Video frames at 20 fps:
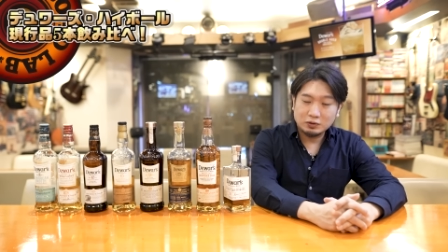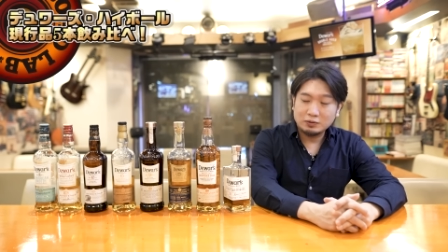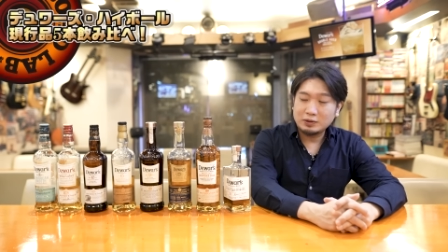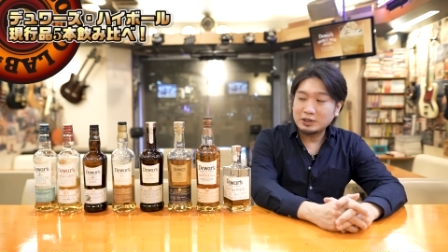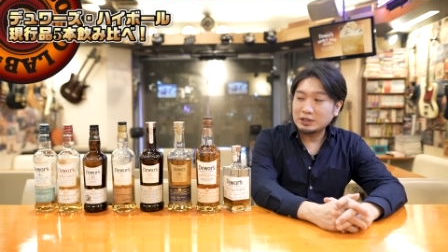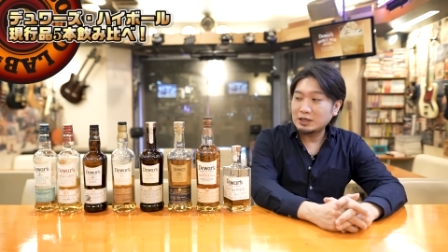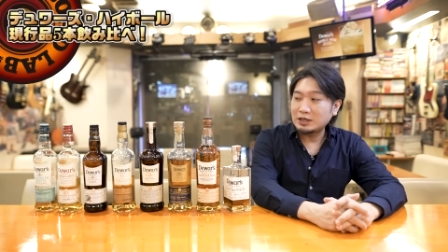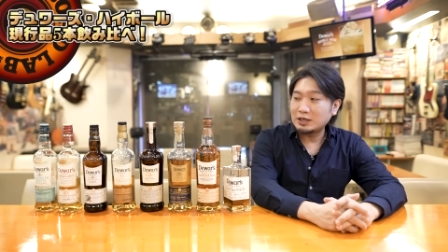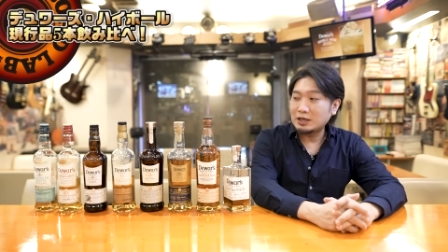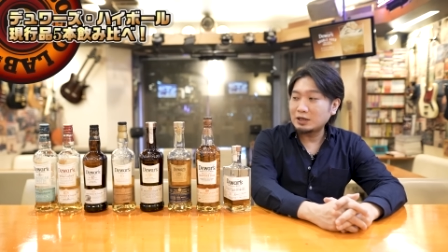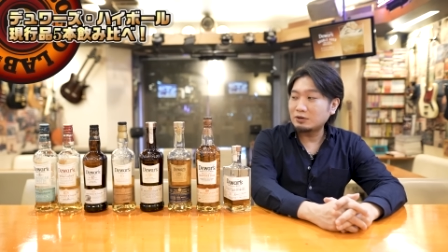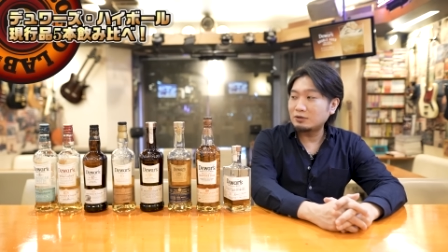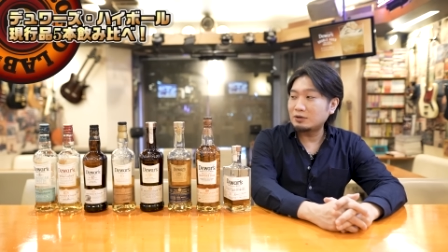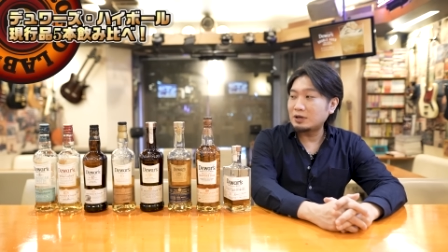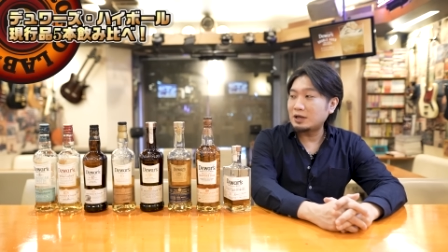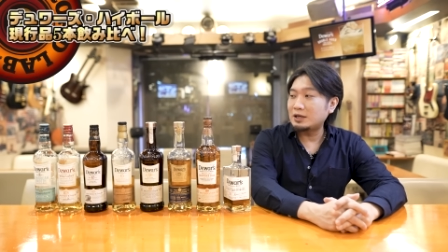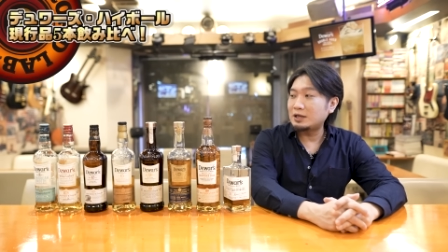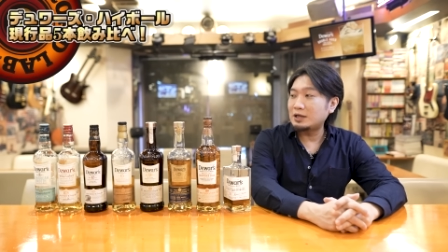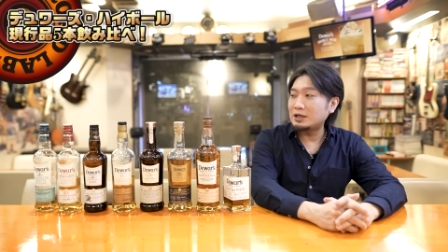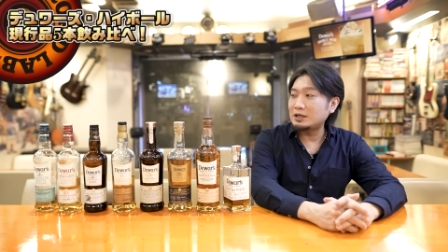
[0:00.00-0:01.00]
今日はね
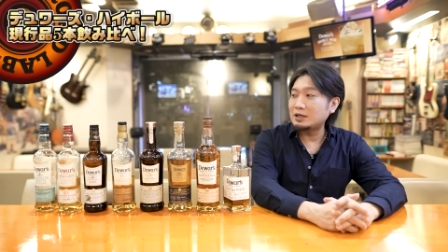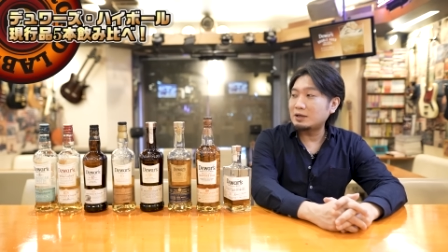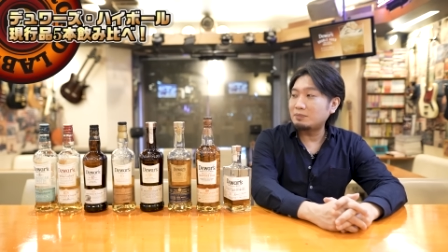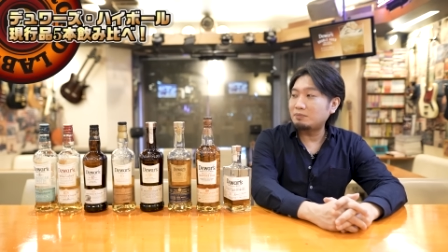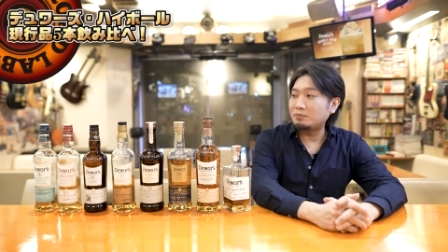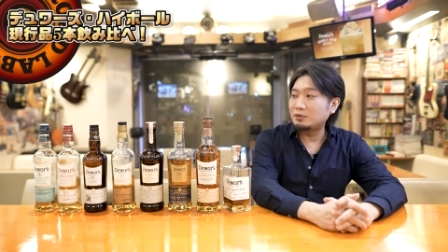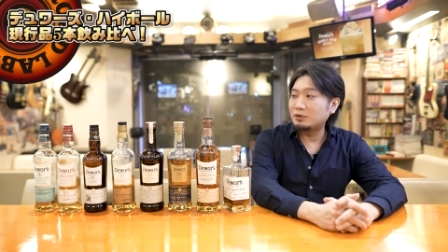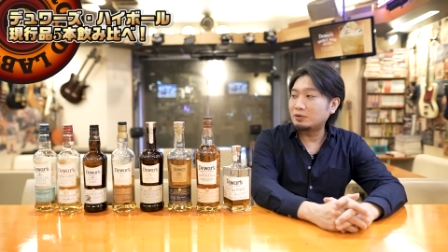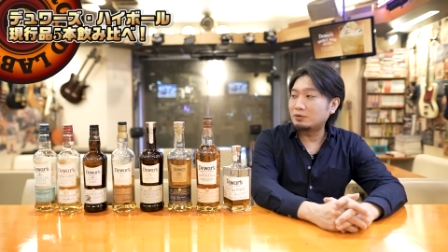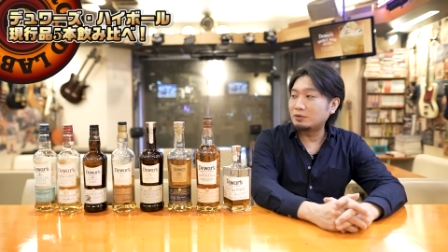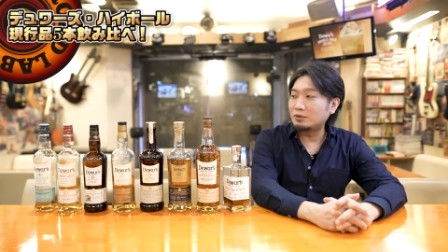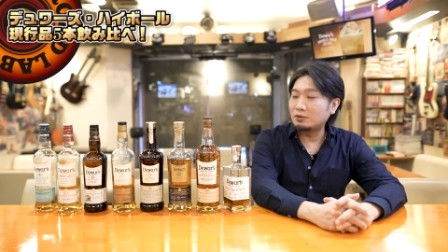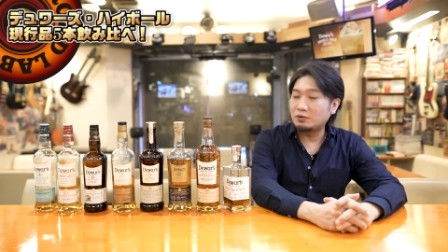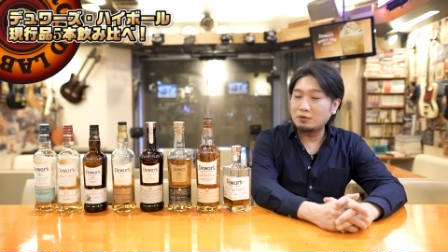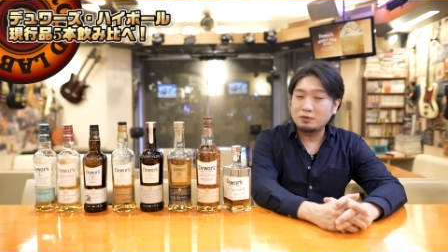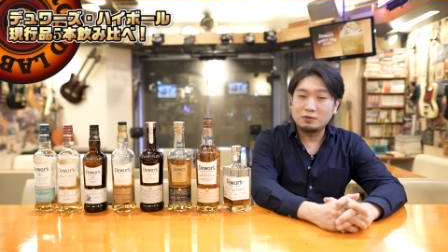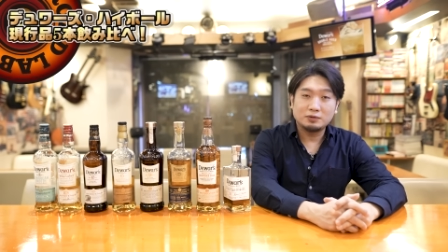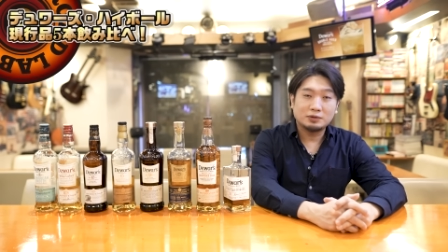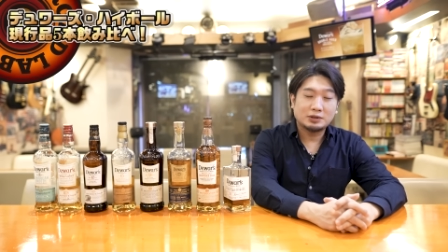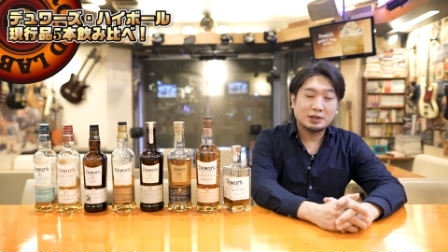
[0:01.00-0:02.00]
レギュラーラインナップのこの
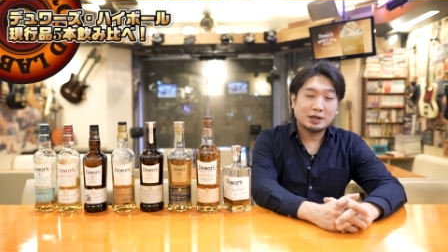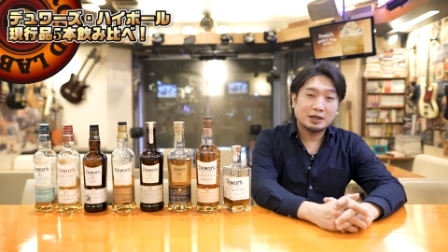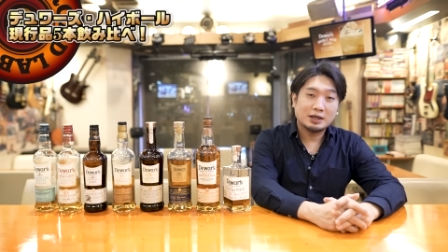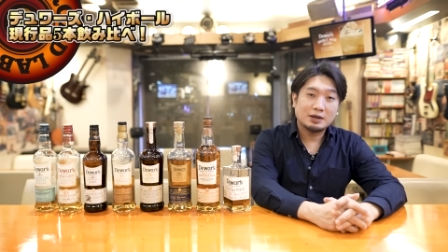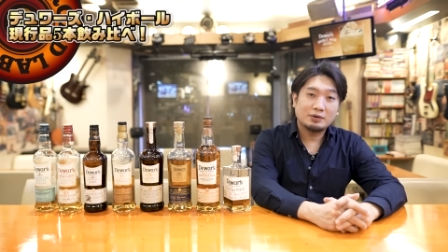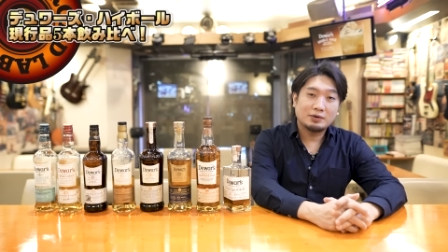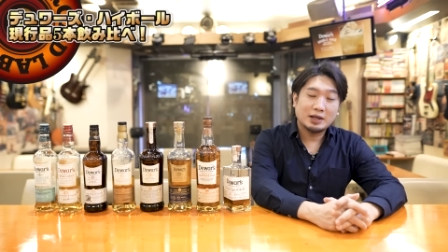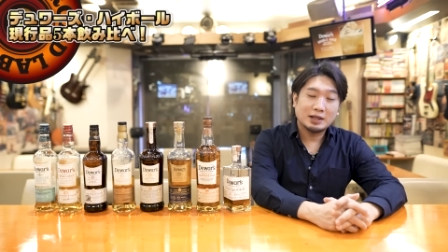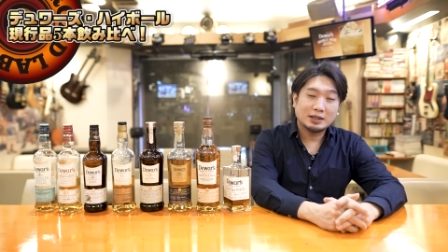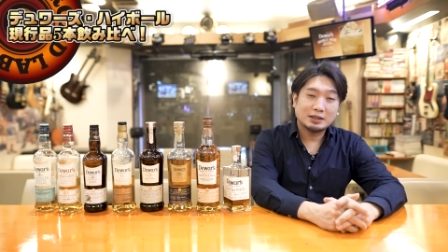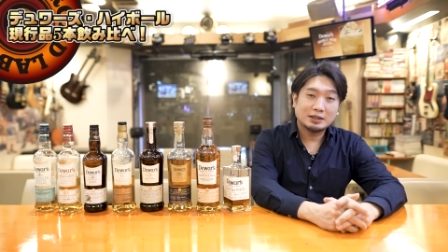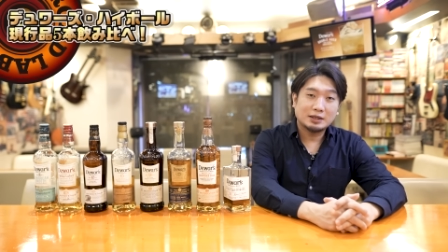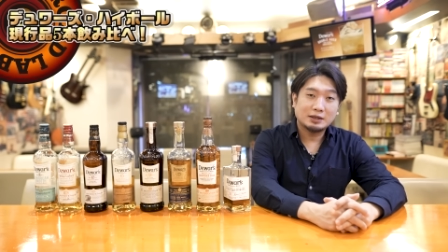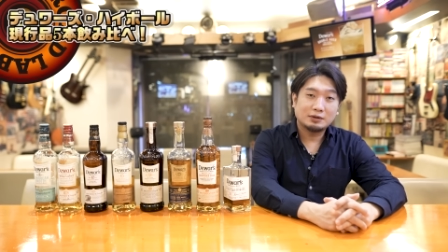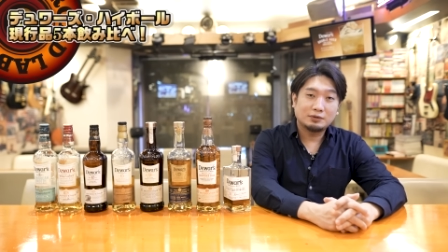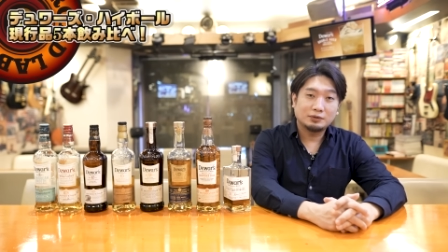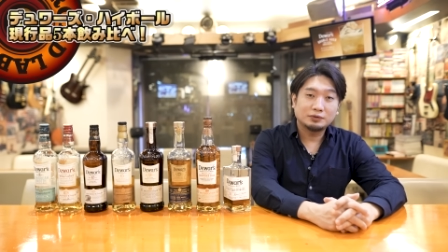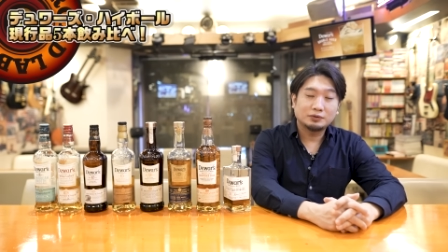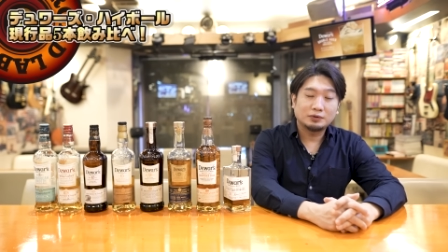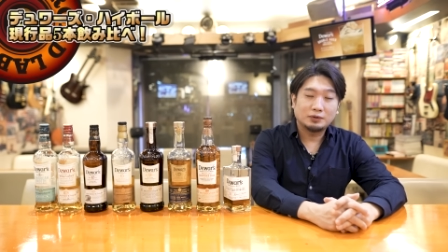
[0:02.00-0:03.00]
5本だけをやってい
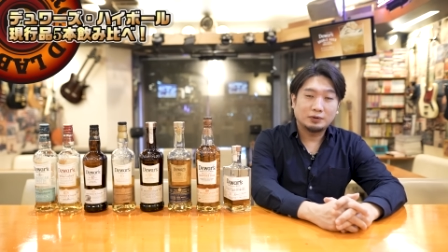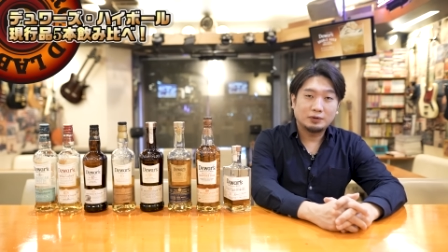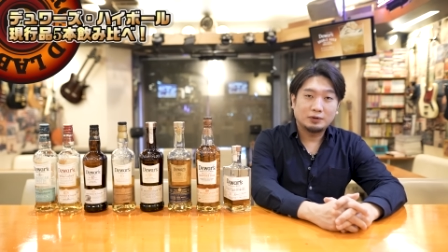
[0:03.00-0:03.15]
こうと